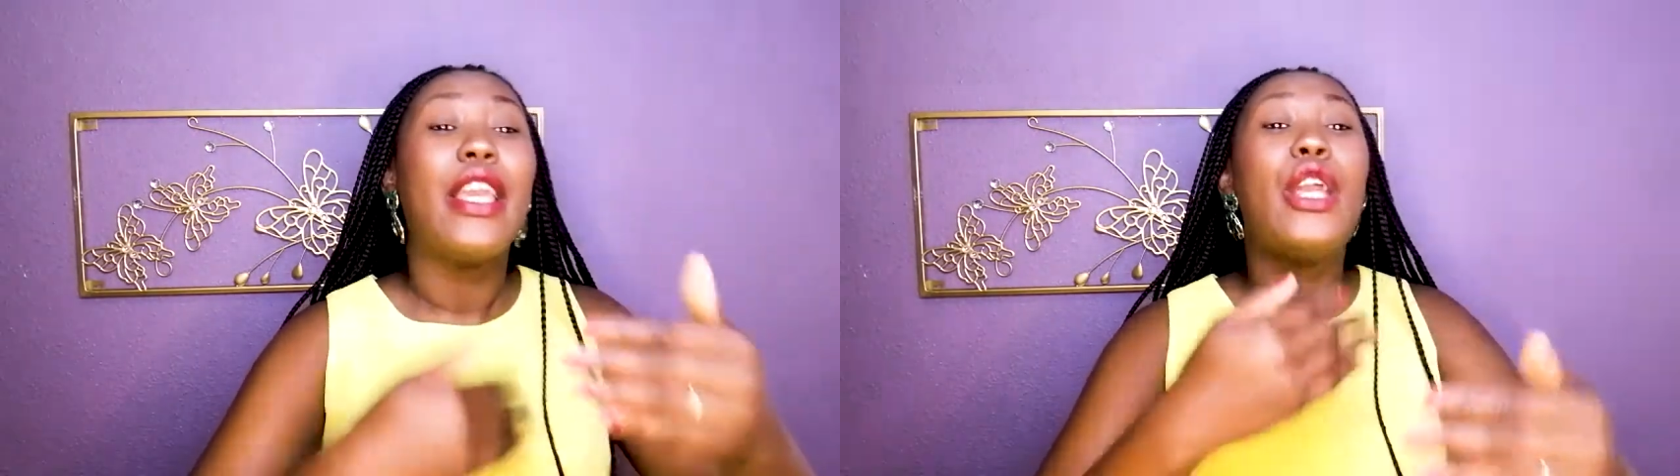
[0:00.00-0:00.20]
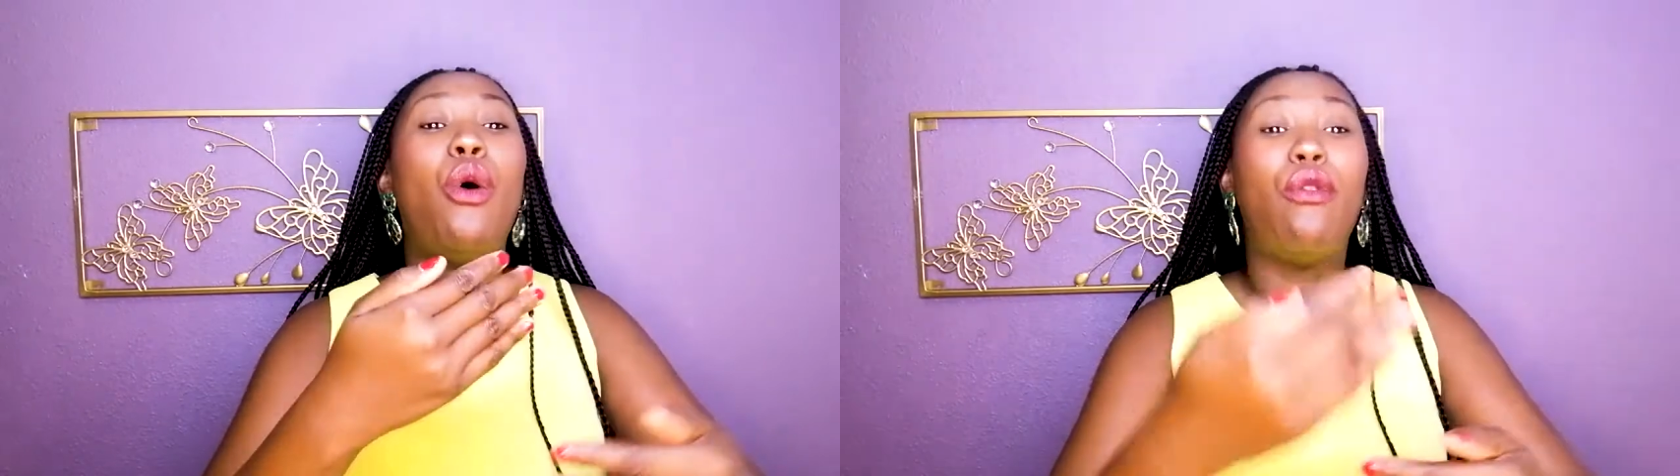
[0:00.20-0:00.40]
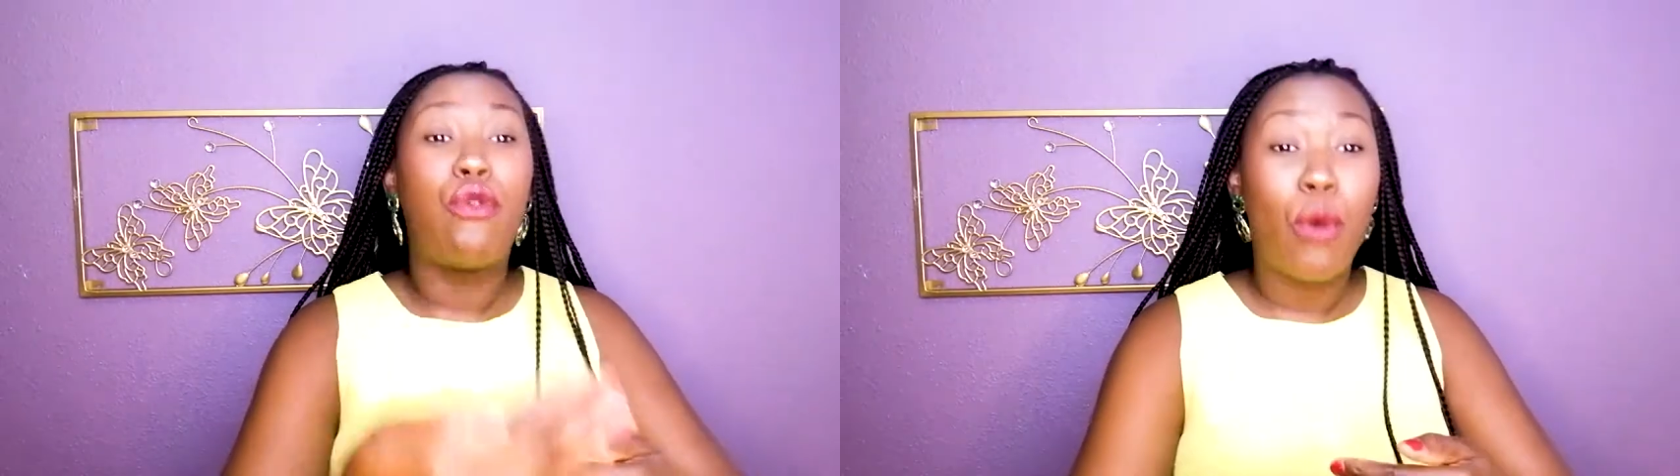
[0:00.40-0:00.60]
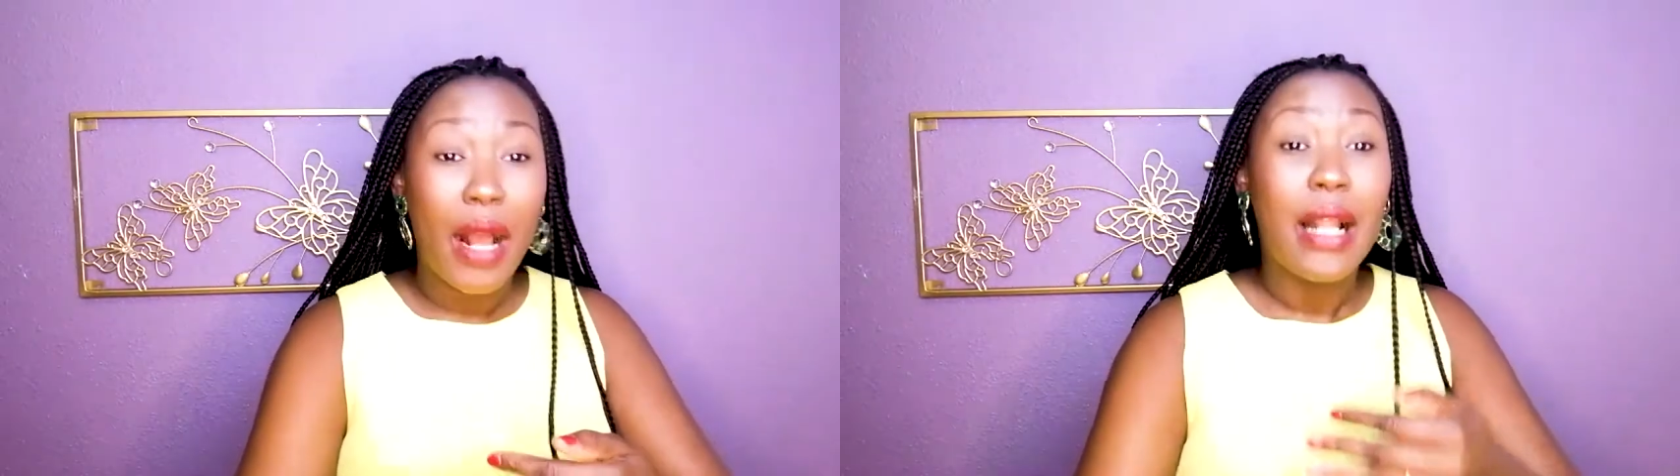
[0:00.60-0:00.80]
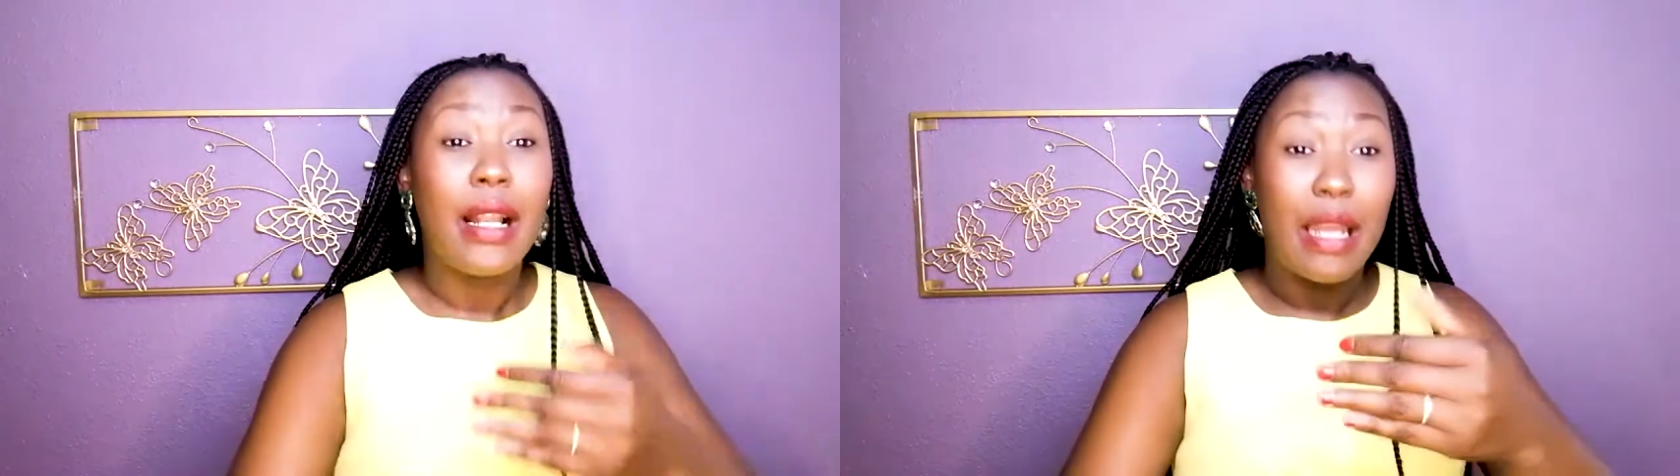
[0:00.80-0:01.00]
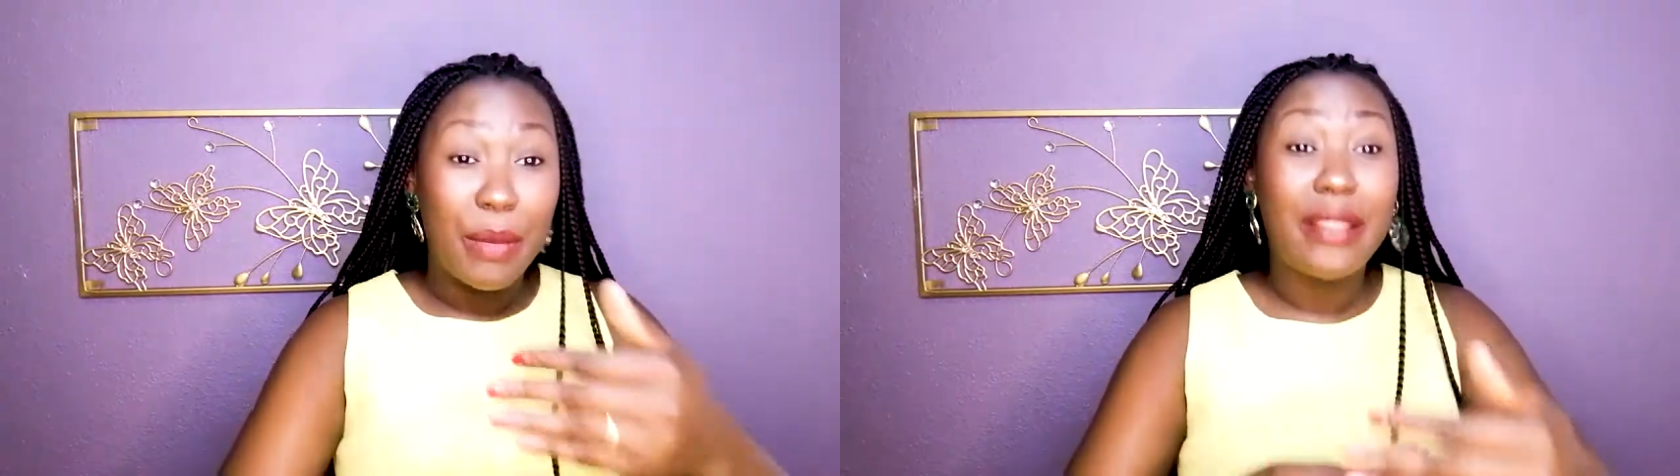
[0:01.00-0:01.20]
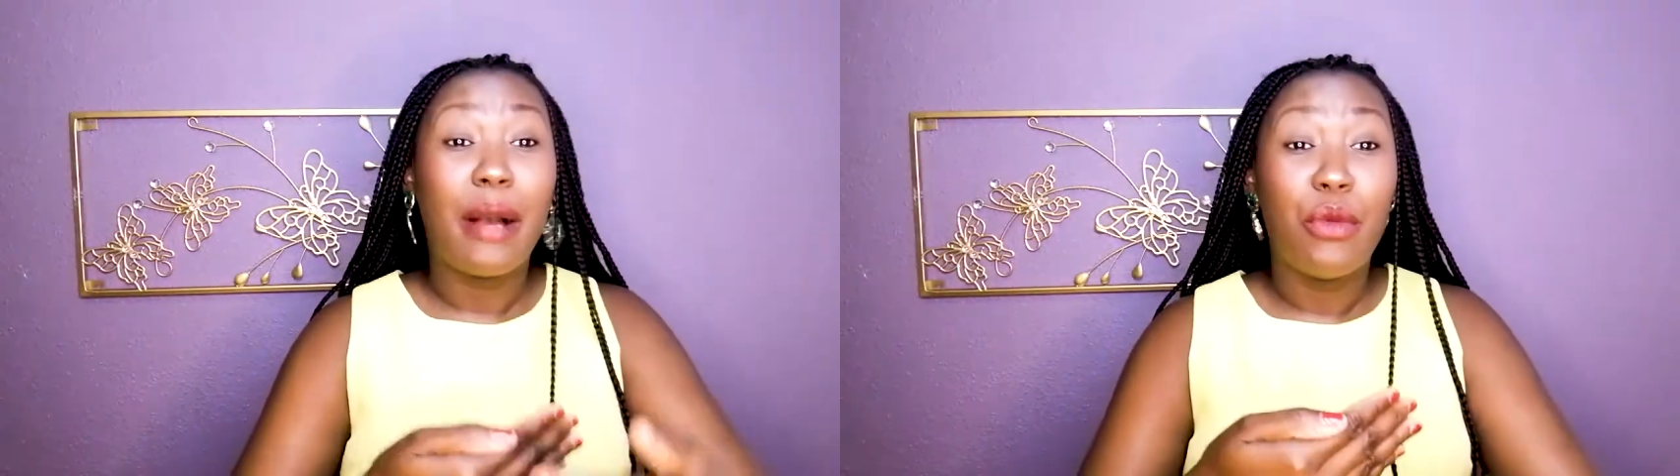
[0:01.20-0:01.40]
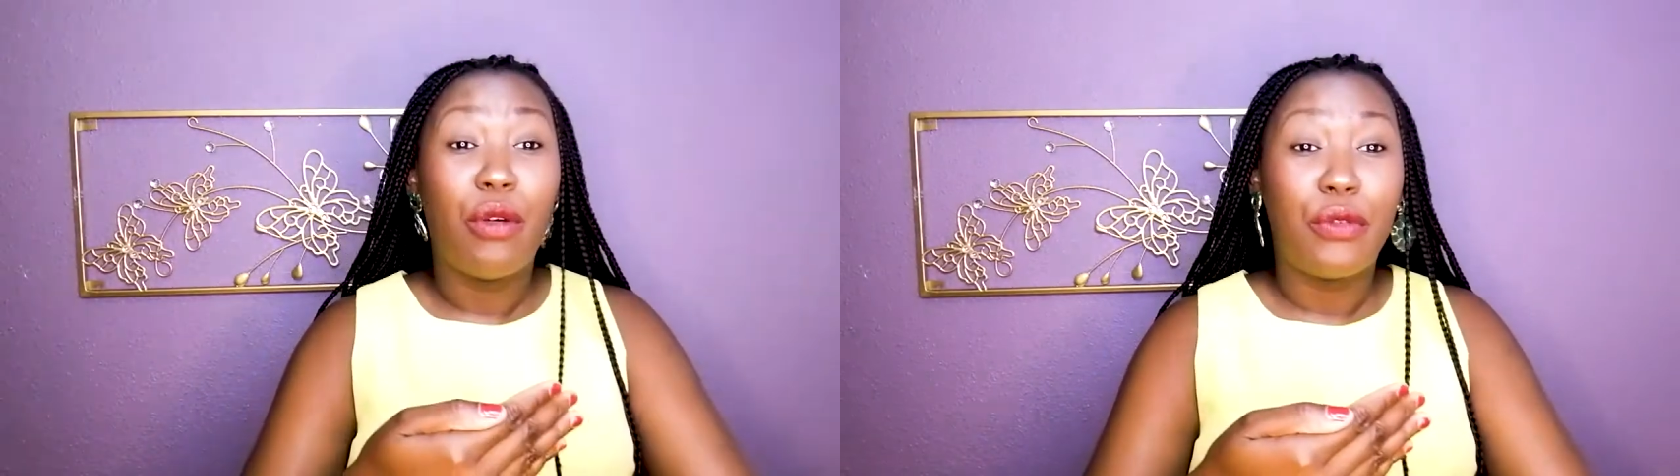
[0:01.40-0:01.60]
et on voit la
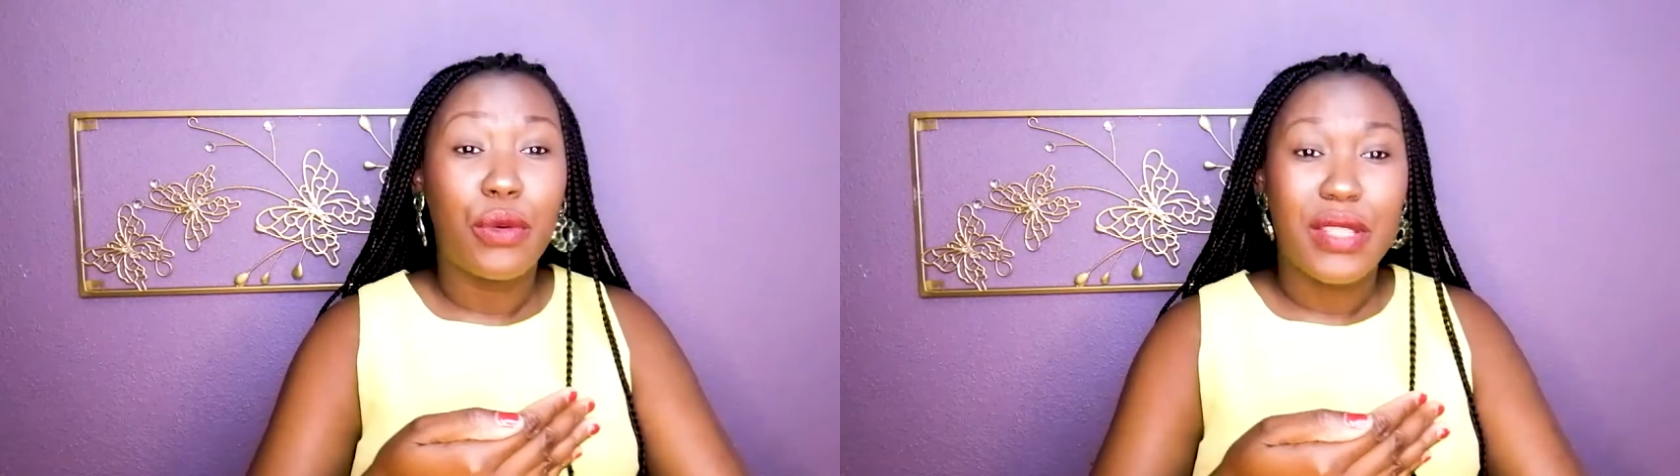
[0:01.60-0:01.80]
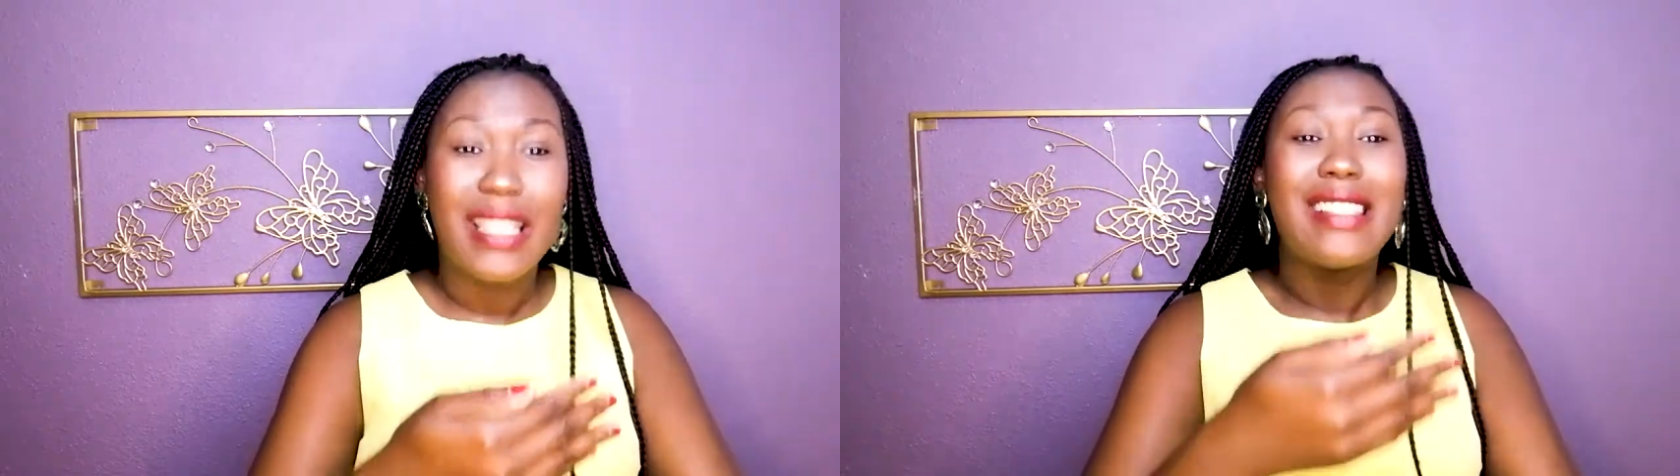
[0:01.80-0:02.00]
métamorphose.